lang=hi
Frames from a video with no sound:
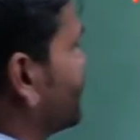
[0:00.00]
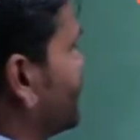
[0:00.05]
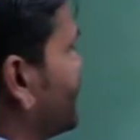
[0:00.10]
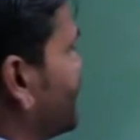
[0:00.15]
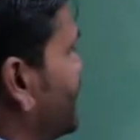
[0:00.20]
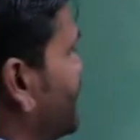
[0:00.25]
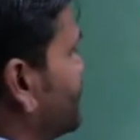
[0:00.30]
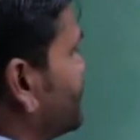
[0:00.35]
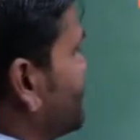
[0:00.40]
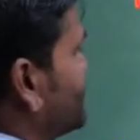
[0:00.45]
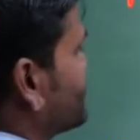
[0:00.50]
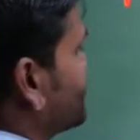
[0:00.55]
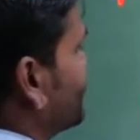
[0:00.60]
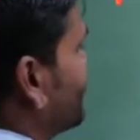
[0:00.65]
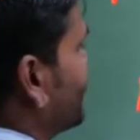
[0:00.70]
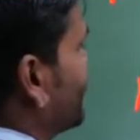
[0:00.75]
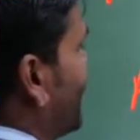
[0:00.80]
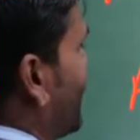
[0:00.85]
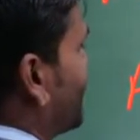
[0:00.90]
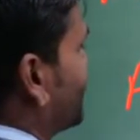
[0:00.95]
कर रहे हैं तो इसको
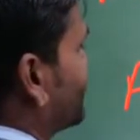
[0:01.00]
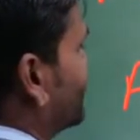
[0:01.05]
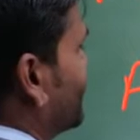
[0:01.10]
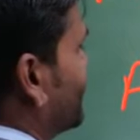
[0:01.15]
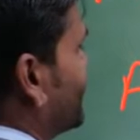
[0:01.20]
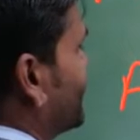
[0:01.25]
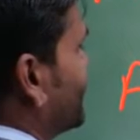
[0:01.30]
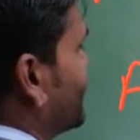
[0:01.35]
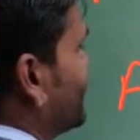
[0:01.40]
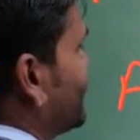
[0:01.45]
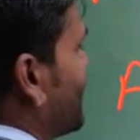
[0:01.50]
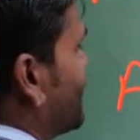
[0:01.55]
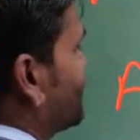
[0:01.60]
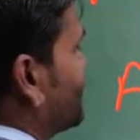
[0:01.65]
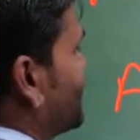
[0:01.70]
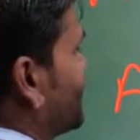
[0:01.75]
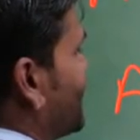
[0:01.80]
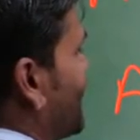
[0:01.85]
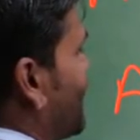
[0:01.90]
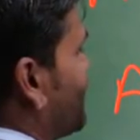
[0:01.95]
रिएक्ट करने के लिए
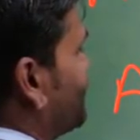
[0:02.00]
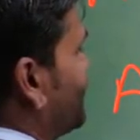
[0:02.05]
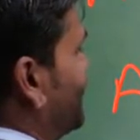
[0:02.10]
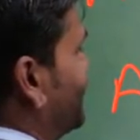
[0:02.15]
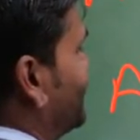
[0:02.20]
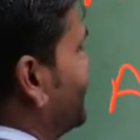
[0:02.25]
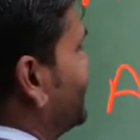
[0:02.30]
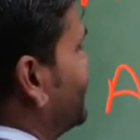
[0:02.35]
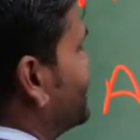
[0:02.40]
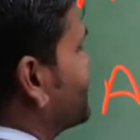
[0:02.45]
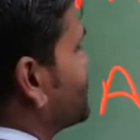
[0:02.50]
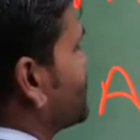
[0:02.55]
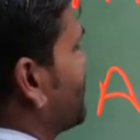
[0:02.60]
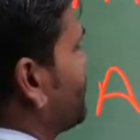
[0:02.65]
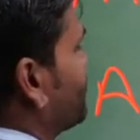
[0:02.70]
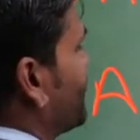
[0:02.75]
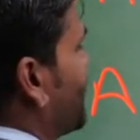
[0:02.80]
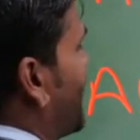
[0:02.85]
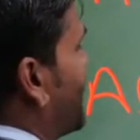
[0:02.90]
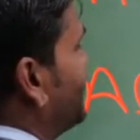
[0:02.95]
आपने यहां पे हीट
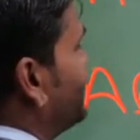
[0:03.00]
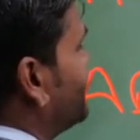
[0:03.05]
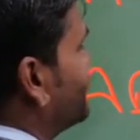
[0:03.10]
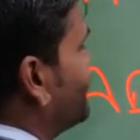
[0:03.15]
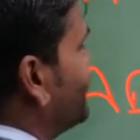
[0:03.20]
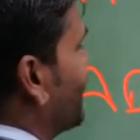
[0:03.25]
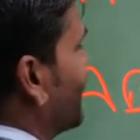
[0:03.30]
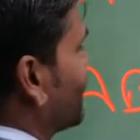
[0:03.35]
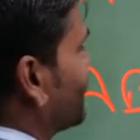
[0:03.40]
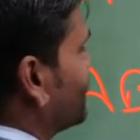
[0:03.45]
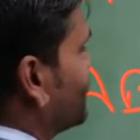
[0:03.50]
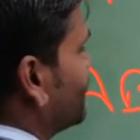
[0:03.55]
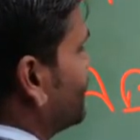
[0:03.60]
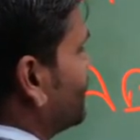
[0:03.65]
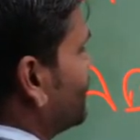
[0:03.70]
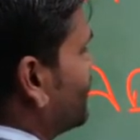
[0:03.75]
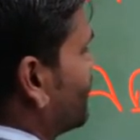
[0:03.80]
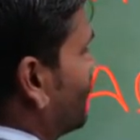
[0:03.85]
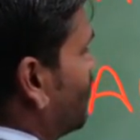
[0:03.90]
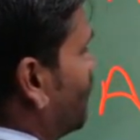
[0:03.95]
सप्लाई किया
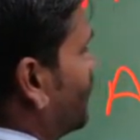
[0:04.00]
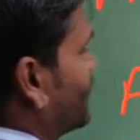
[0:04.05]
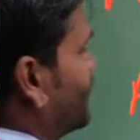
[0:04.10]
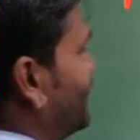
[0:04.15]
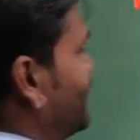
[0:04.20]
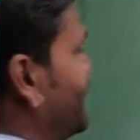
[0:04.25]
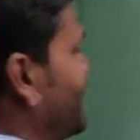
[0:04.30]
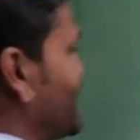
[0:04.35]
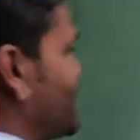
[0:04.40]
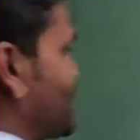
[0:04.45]
और हीट